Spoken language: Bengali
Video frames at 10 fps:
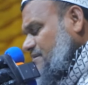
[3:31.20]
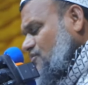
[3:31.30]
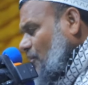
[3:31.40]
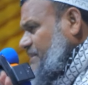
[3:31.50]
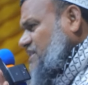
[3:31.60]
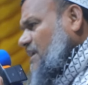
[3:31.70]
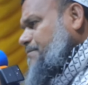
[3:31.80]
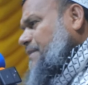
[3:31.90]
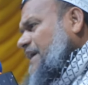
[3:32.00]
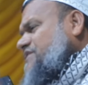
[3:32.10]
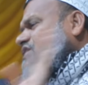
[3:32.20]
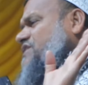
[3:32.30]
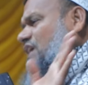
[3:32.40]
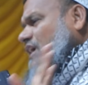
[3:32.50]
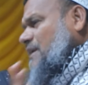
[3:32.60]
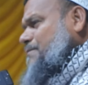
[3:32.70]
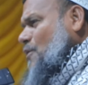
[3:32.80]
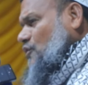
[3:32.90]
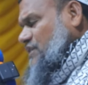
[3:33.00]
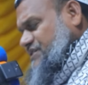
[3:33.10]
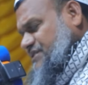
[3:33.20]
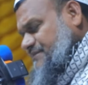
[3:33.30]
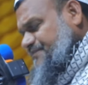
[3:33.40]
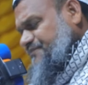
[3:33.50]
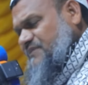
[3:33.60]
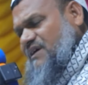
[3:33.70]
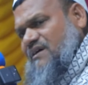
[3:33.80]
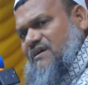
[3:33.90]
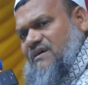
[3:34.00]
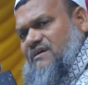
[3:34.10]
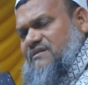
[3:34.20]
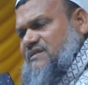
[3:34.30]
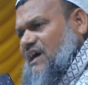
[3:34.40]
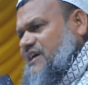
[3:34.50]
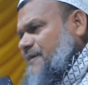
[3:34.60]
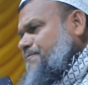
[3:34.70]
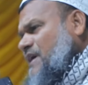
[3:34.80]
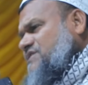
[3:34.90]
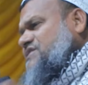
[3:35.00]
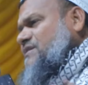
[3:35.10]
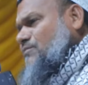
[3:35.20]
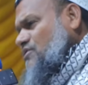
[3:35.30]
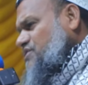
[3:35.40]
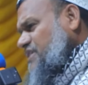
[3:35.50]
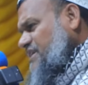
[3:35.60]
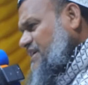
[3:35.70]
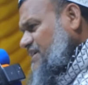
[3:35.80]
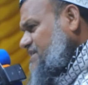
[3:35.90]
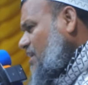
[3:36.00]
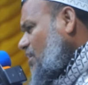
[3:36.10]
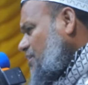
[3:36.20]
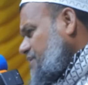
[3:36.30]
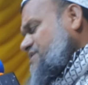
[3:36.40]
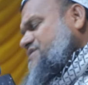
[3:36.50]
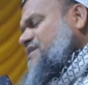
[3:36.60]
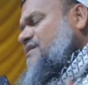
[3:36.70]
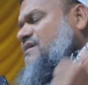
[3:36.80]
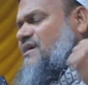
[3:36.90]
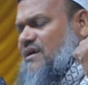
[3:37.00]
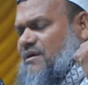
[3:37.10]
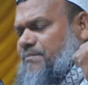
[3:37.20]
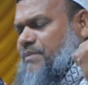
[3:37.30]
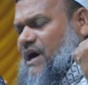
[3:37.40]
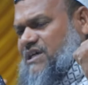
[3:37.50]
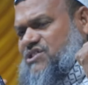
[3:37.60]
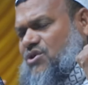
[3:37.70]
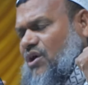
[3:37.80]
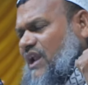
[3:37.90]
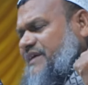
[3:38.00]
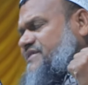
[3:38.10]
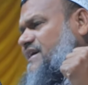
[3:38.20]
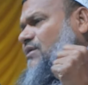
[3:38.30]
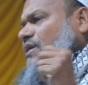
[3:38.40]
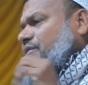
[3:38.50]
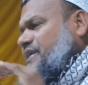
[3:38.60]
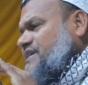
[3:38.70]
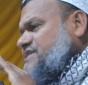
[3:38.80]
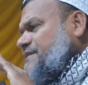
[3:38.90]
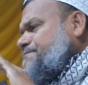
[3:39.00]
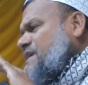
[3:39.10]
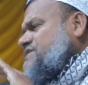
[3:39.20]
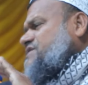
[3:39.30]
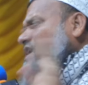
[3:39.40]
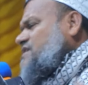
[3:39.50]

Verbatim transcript: তবে তার বেঁচে থাকার পথ আছে তাকে ফাঁসির মঞ্চে নিয়ে যাওয়া হয়েছে ফাঁস গলায় দেওয়া হয়েছে ফাঁস টান